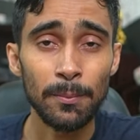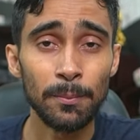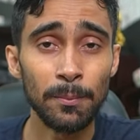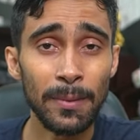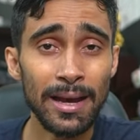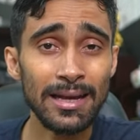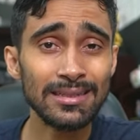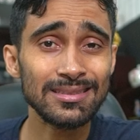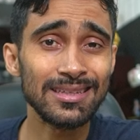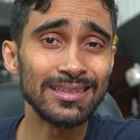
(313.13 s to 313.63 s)

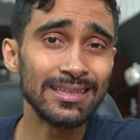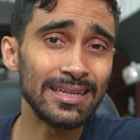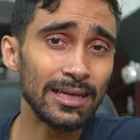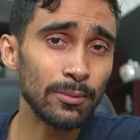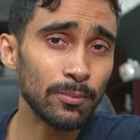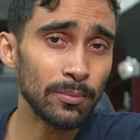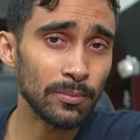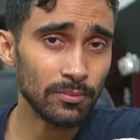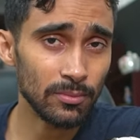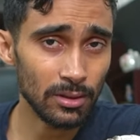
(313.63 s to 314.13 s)
मैं संडे
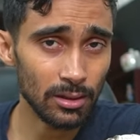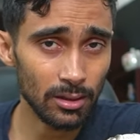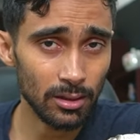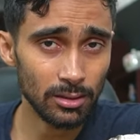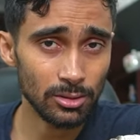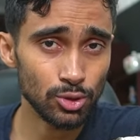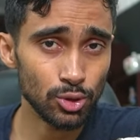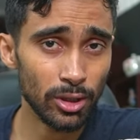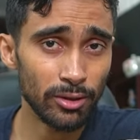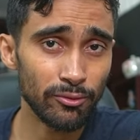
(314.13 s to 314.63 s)

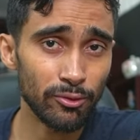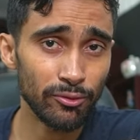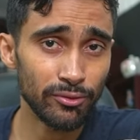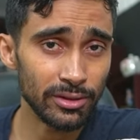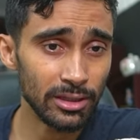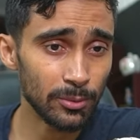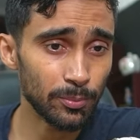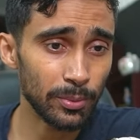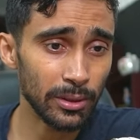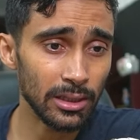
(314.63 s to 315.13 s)
जो है वो
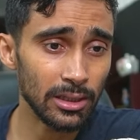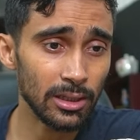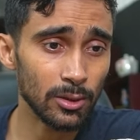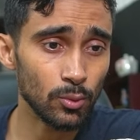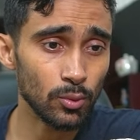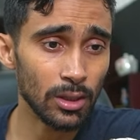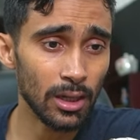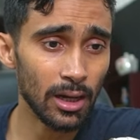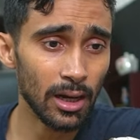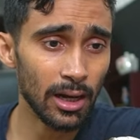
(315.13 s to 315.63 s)
विनर पिक
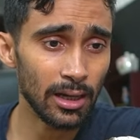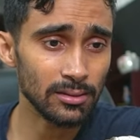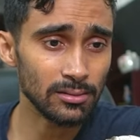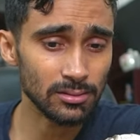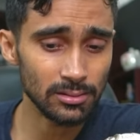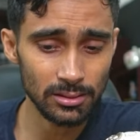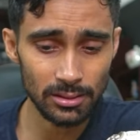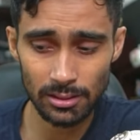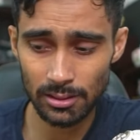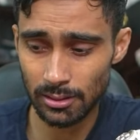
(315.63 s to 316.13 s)
करूँगा
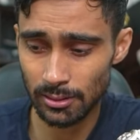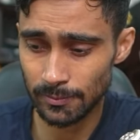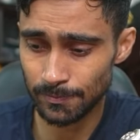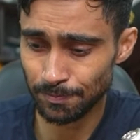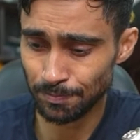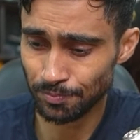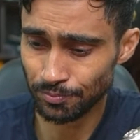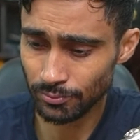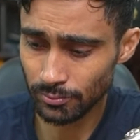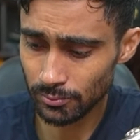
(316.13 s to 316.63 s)
आज
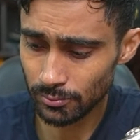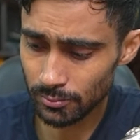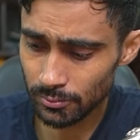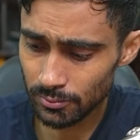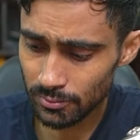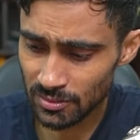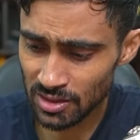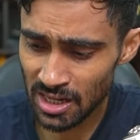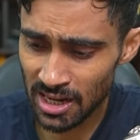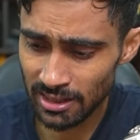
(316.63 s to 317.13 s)

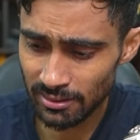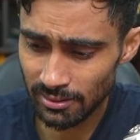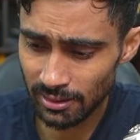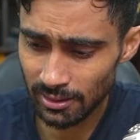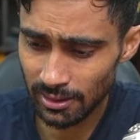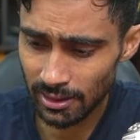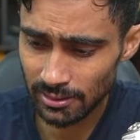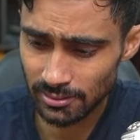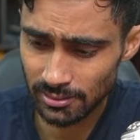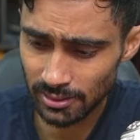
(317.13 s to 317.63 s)
आई
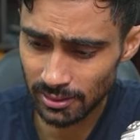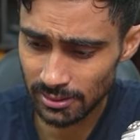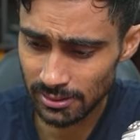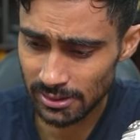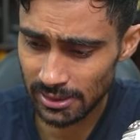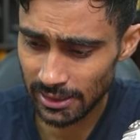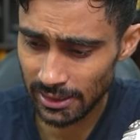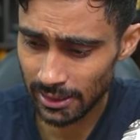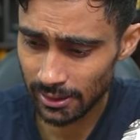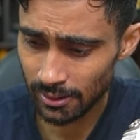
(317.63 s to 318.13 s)
थिंक आज
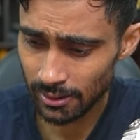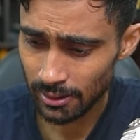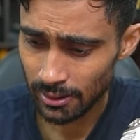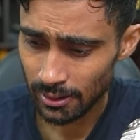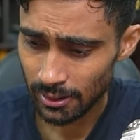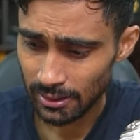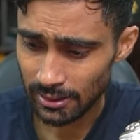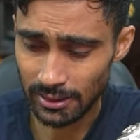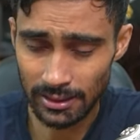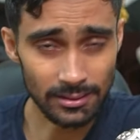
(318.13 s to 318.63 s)
थर्सडे है
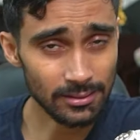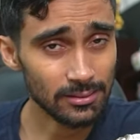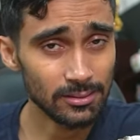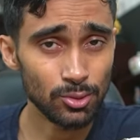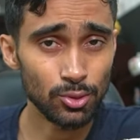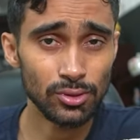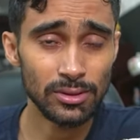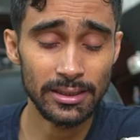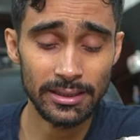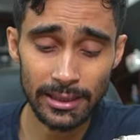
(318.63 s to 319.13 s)
यस
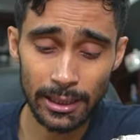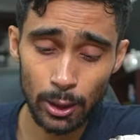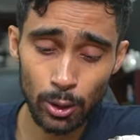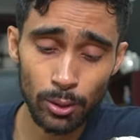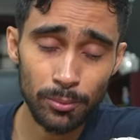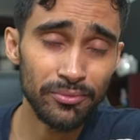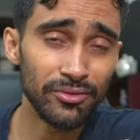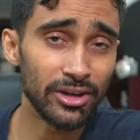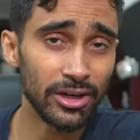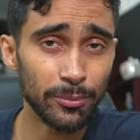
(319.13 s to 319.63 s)
तो संडे को
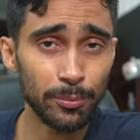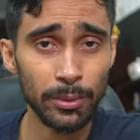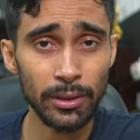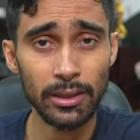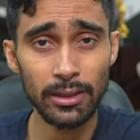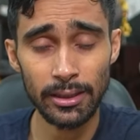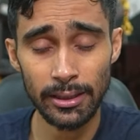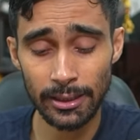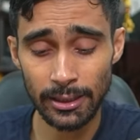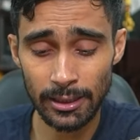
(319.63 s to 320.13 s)
हम विनर पिक
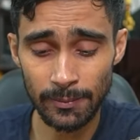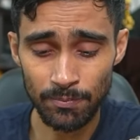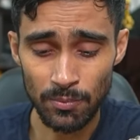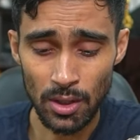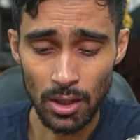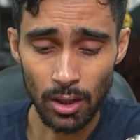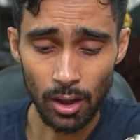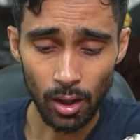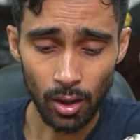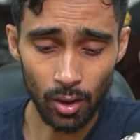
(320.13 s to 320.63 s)
करेंगे
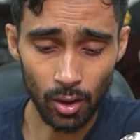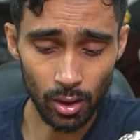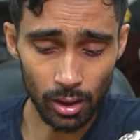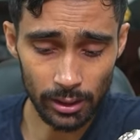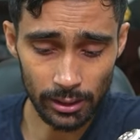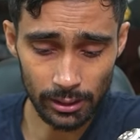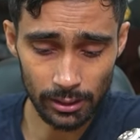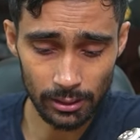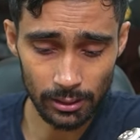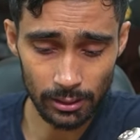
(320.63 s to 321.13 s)

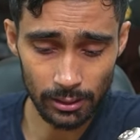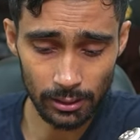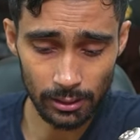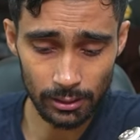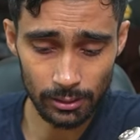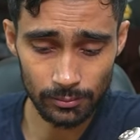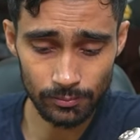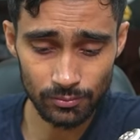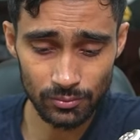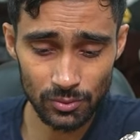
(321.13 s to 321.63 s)
और
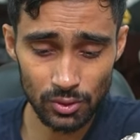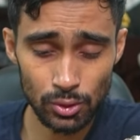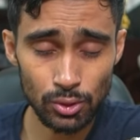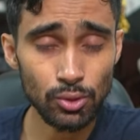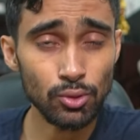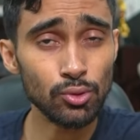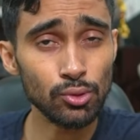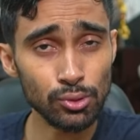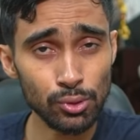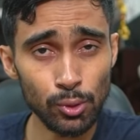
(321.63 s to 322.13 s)

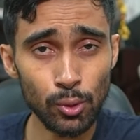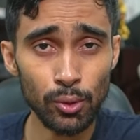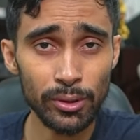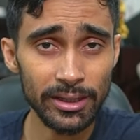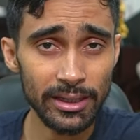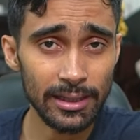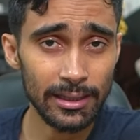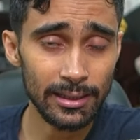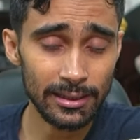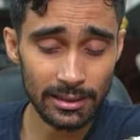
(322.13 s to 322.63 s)
कोई कोई
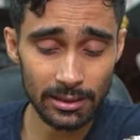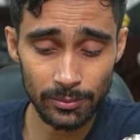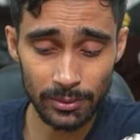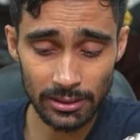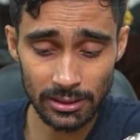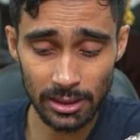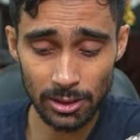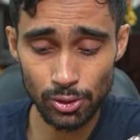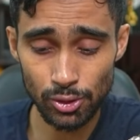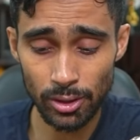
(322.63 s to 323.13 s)
एक लकी
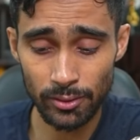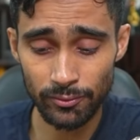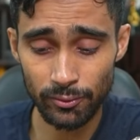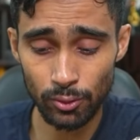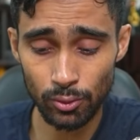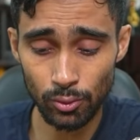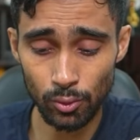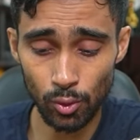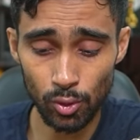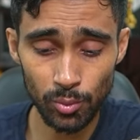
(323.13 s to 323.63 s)
बंदा जो है
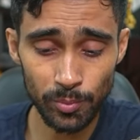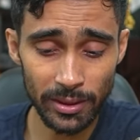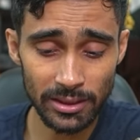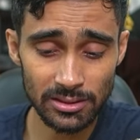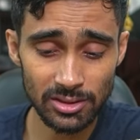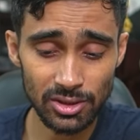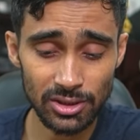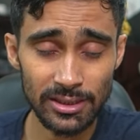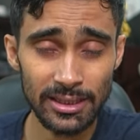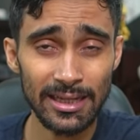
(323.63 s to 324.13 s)
वो गोल्ड
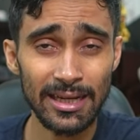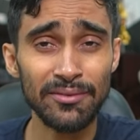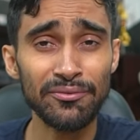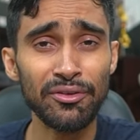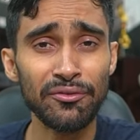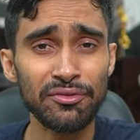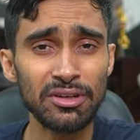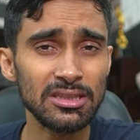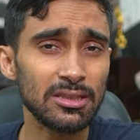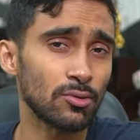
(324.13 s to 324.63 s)
पास जीतेगा एंड
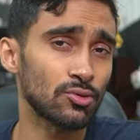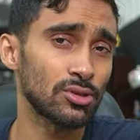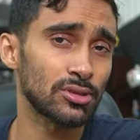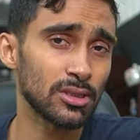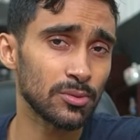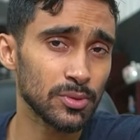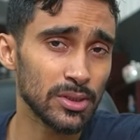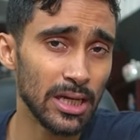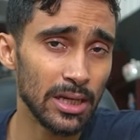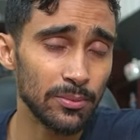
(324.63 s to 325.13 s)
फिफ्टी थाउजेंड
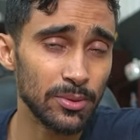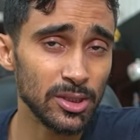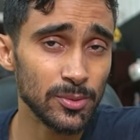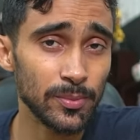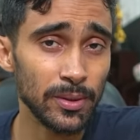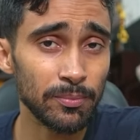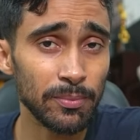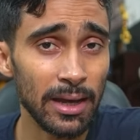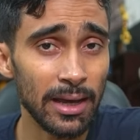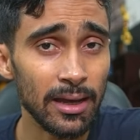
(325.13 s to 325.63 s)
सब्सक्राइबर्स
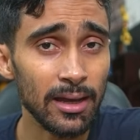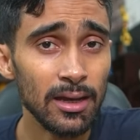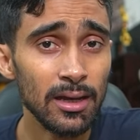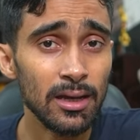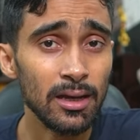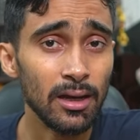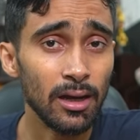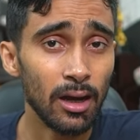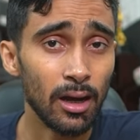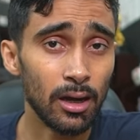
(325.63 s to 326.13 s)
में मैं
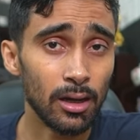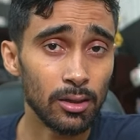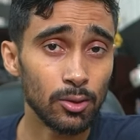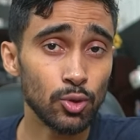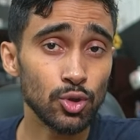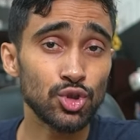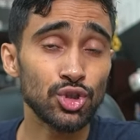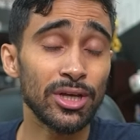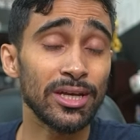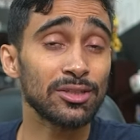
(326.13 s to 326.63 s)
आ,
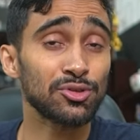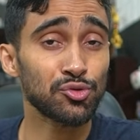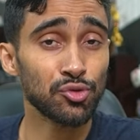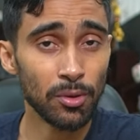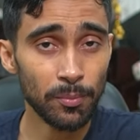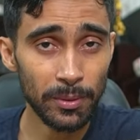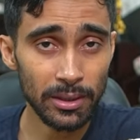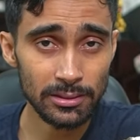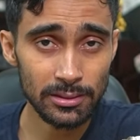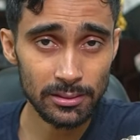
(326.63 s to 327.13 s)
कुछ एक्स्ट्रा
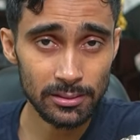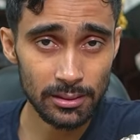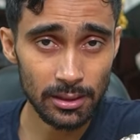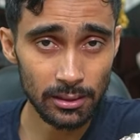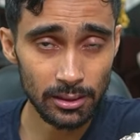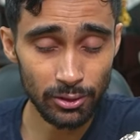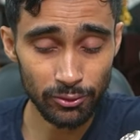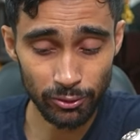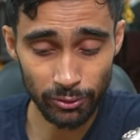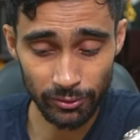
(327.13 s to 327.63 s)
पासेस का
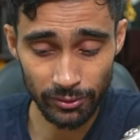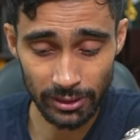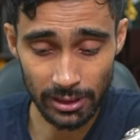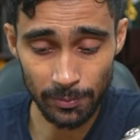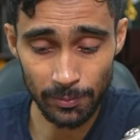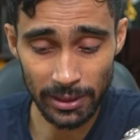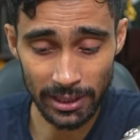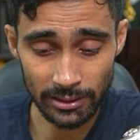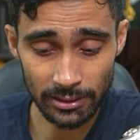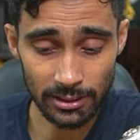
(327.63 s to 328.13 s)
गिव अवे का
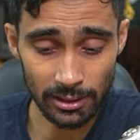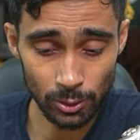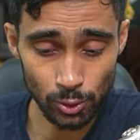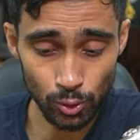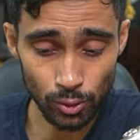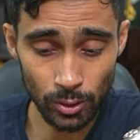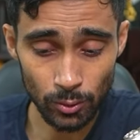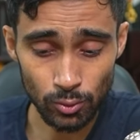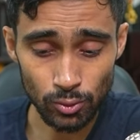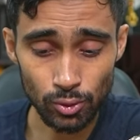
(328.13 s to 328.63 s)
प्लान कर
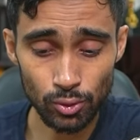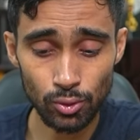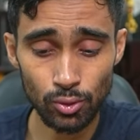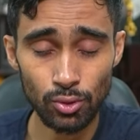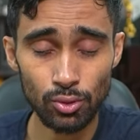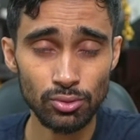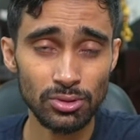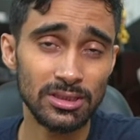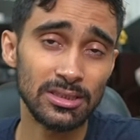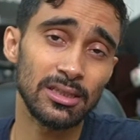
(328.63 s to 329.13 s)
चुका हूँ
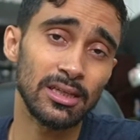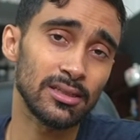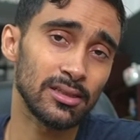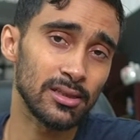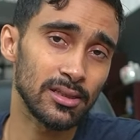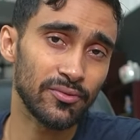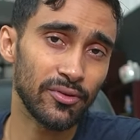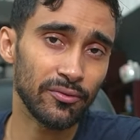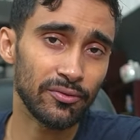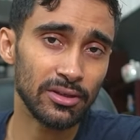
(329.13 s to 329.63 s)
तो जितना
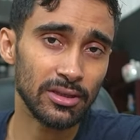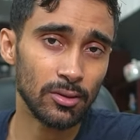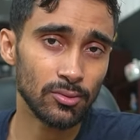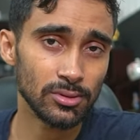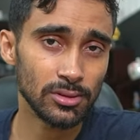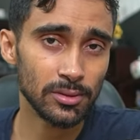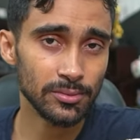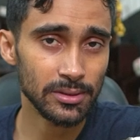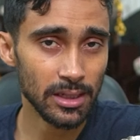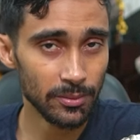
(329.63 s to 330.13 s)
जल्दी फिफ्टी
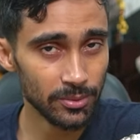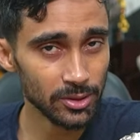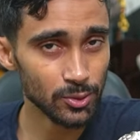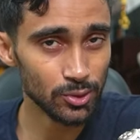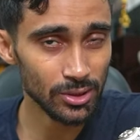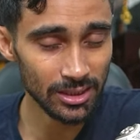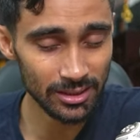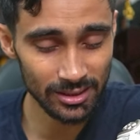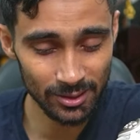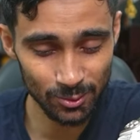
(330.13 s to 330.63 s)
थाउजेंड सब्सक्राइबर्स हो
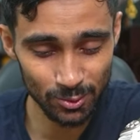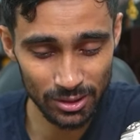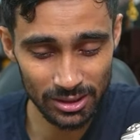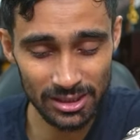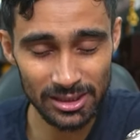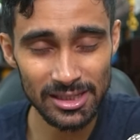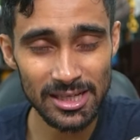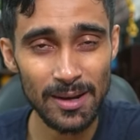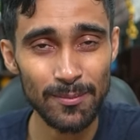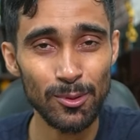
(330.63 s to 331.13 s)
जाते हैं उतना
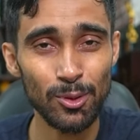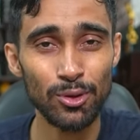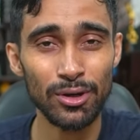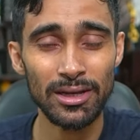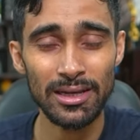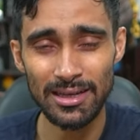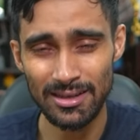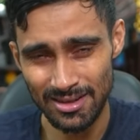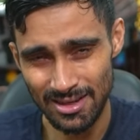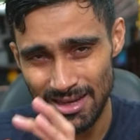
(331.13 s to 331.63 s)
जल्दी आप लोगों के
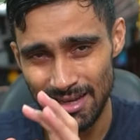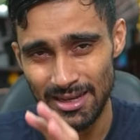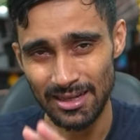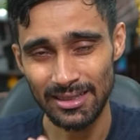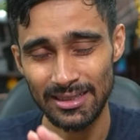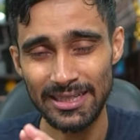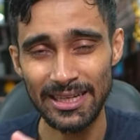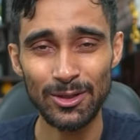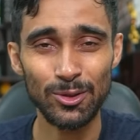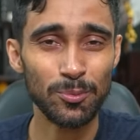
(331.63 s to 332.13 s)
लिए
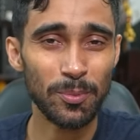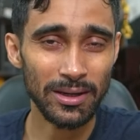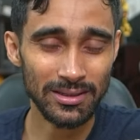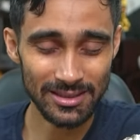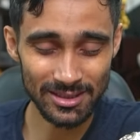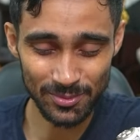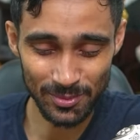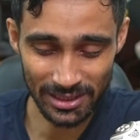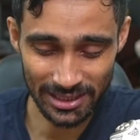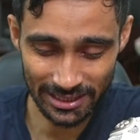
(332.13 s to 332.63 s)
ढेरों
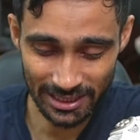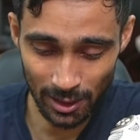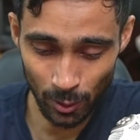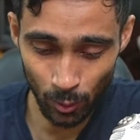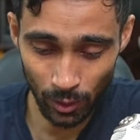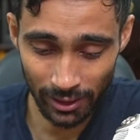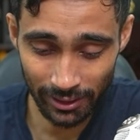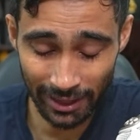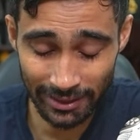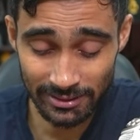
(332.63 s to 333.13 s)
पासेस में लेके
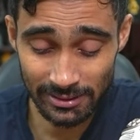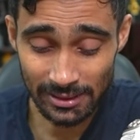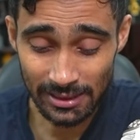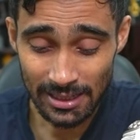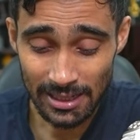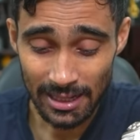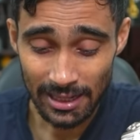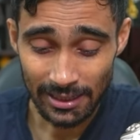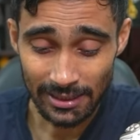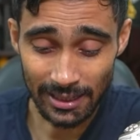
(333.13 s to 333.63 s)
आऊँगा राइट
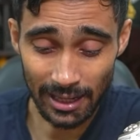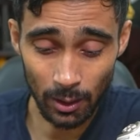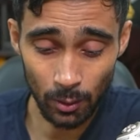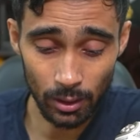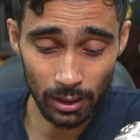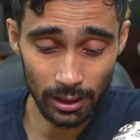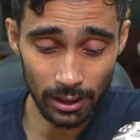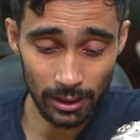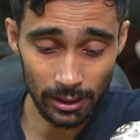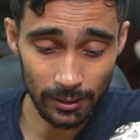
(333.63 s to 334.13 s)

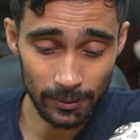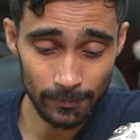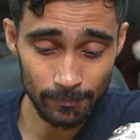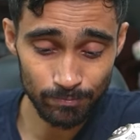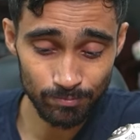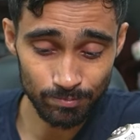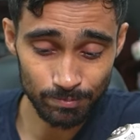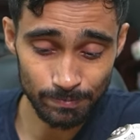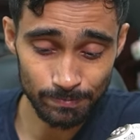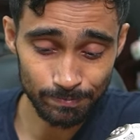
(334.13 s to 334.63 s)

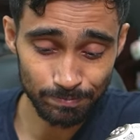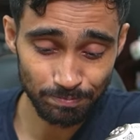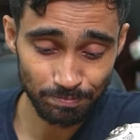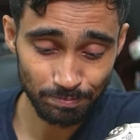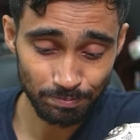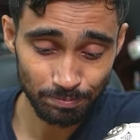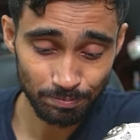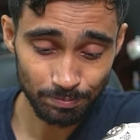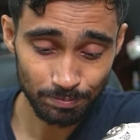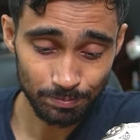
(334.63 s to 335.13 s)

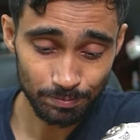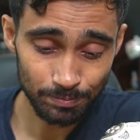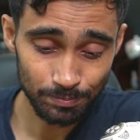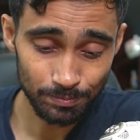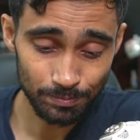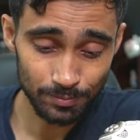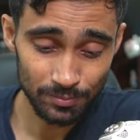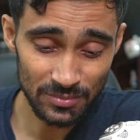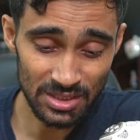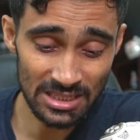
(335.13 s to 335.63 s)

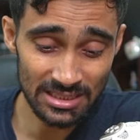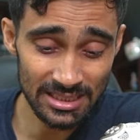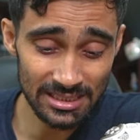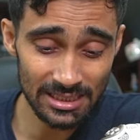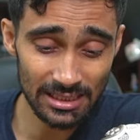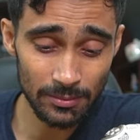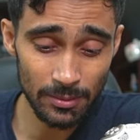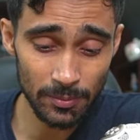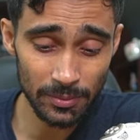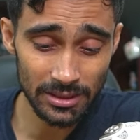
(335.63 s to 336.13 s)
नाउ जैसे
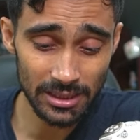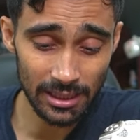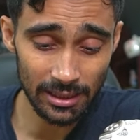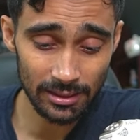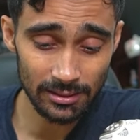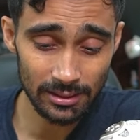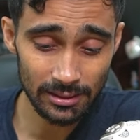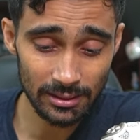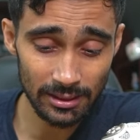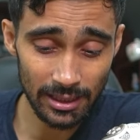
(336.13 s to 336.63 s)
कि मैं बता रहा
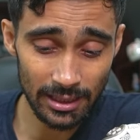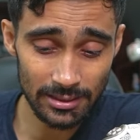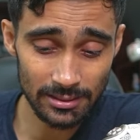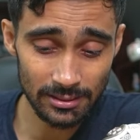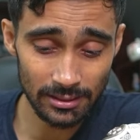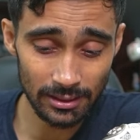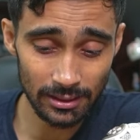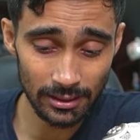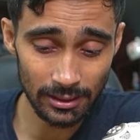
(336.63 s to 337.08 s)
था कि गाइज़